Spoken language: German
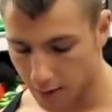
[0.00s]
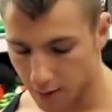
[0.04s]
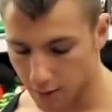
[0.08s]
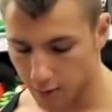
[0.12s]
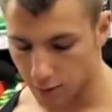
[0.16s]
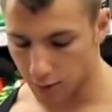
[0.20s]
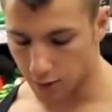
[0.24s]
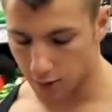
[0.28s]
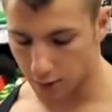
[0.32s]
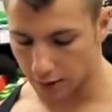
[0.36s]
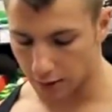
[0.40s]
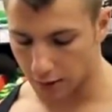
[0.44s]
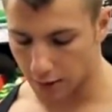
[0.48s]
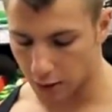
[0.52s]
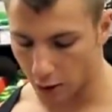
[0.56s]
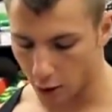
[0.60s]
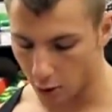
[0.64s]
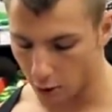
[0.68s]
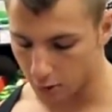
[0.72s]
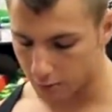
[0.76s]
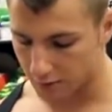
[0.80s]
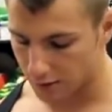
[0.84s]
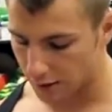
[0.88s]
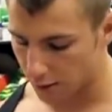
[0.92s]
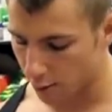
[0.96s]
durch die
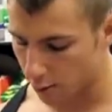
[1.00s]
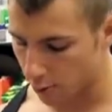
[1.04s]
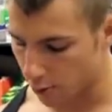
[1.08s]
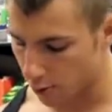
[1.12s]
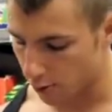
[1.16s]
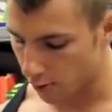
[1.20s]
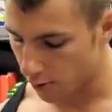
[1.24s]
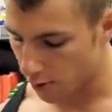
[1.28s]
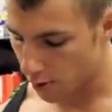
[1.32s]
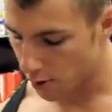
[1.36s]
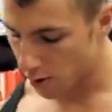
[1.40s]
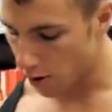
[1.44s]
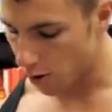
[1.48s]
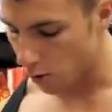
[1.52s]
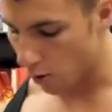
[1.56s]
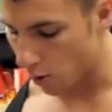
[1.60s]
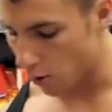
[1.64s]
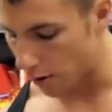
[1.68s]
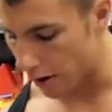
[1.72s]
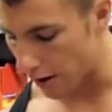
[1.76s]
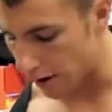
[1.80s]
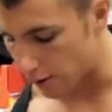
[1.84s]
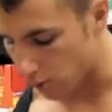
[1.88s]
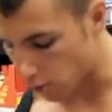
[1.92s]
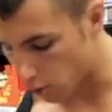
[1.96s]
Coke Zero
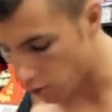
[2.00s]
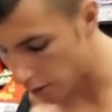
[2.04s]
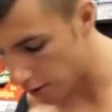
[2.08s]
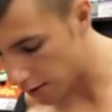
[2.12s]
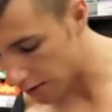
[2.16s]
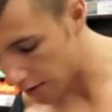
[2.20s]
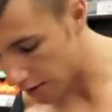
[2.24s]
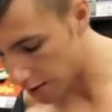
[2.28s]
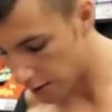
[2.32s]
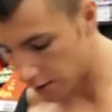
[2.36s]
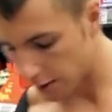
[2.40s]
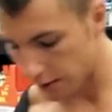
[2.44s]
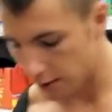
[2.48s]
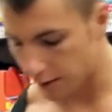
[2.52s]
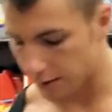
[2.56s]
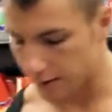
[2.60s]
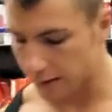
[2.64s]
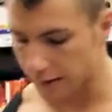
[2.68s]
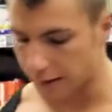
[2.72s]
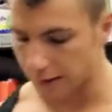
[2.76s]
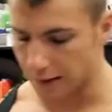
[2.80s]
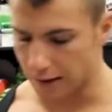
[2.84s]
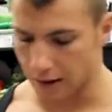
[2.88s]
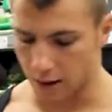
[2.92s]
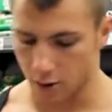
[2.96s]
oder durch
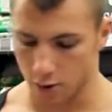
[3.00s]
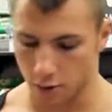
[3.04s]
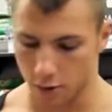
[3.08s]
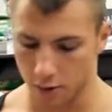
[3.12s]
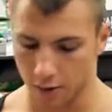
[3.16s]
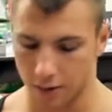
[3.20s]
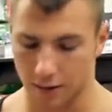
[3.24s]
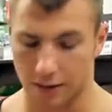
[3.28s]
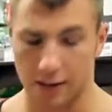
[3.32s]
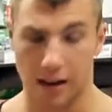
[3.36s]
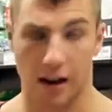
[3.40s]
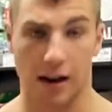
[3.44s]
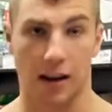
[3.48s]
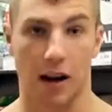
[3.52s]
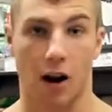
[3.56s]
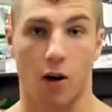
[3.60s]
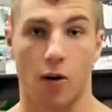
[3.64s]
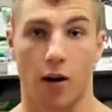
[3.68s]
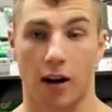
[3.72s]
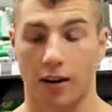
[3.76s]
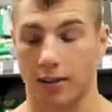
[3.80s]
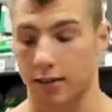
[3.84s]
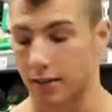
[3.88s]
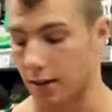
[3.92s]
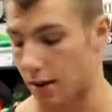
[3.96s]
den erhöhten
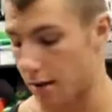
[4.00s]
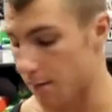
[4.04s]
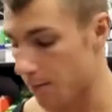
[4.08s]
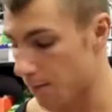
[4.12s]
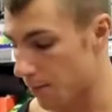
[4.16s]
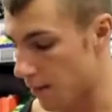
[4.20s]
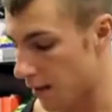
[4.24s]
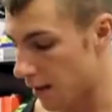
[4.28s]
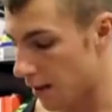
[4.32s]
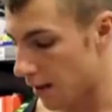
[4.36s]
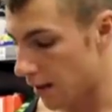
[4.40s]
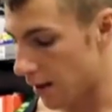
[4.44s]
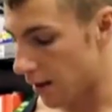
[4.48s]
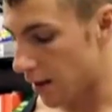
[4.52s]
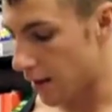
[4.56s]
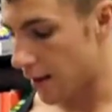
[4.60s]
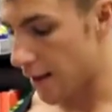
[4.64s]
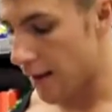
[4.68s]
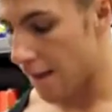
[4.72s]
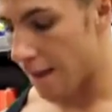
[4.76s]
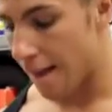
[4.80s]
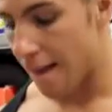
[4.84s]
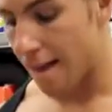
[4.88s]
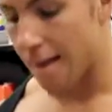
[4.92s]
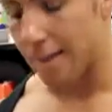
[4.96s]
Kakaoanteil.
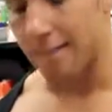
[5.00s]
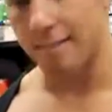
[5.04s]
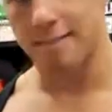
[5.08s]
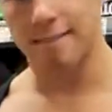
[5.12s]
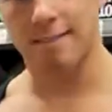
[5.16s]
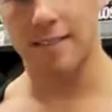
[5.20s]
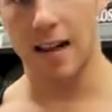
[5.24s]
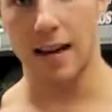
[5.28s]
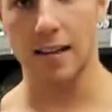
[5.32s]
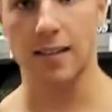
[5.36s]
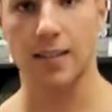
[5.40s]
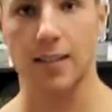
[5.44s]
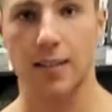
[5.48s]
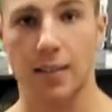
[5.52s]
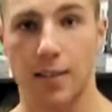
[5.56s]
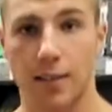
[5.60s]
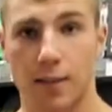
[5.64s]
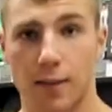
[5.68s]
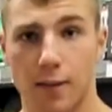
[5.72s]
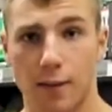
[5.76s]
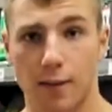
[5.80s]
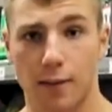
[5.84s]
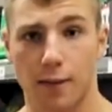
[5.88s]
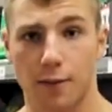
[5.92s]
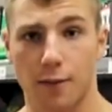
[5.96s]
Das
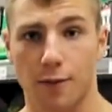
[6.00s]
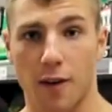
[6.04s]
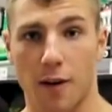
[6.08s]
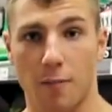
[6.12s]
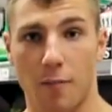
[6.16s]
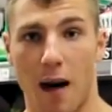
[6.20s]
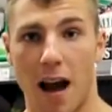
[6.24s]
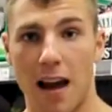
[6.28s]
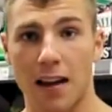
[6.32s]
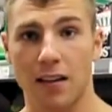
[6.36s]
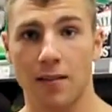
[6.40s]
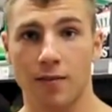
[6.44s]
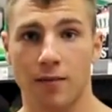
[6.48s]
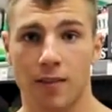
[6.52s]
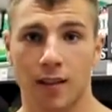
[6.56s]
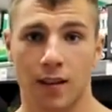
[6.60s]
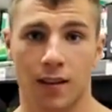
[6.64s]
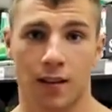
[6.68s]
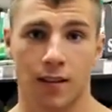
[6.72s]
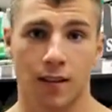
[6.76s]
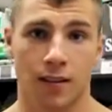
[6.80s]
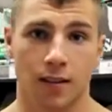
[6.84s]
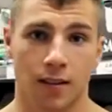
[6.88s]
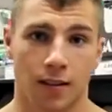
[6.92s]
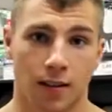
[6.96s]
vermeiden
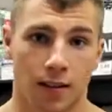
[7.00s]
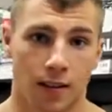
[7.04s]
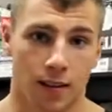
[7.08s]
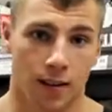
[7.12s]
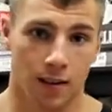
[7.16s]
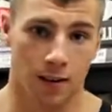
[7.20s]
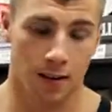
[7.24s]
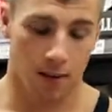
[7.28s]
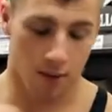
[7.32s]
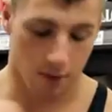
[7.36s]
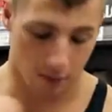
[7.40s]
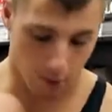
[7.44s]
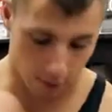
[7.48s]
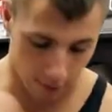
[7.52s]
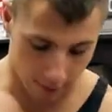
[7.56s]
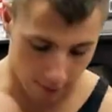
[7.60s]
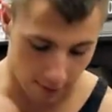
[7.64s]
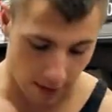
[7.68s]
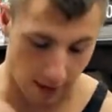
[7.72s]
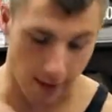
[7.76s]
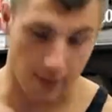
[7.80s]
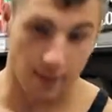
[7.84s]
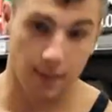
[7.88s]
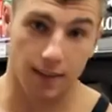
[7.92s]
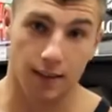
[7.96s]
wir und
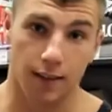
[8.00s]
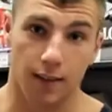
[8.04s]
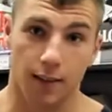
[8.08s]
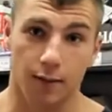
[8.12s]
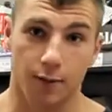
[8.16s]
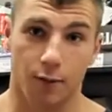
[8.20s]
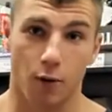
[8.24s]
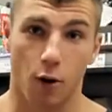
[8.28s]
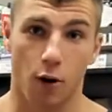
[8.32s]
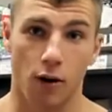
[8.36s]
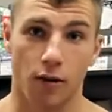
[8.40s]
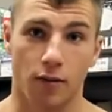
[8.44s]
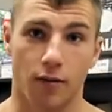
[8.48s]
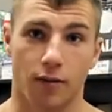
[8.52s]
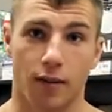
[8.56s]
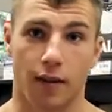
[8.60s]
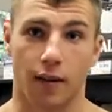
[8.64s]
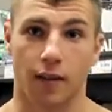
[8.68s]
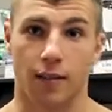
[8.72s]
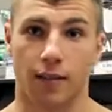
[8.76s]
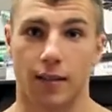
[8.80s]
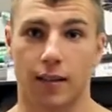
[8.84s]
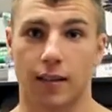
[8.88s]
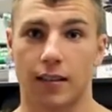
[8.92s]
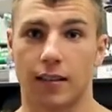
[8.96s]
das wollen wir.
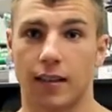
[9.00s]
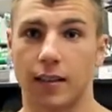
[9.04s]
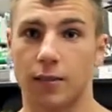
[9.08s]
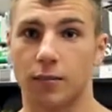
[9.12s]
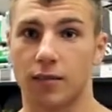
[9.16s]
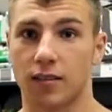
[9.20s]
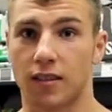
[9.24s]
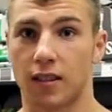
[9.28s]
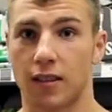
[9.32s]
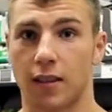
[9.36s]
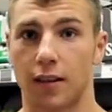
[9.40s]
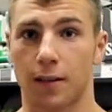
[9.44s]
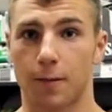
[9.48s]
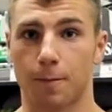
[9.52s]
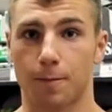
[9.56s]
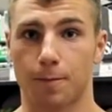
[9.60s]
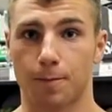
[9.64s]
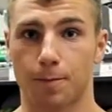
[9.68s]
In diesem Sinne,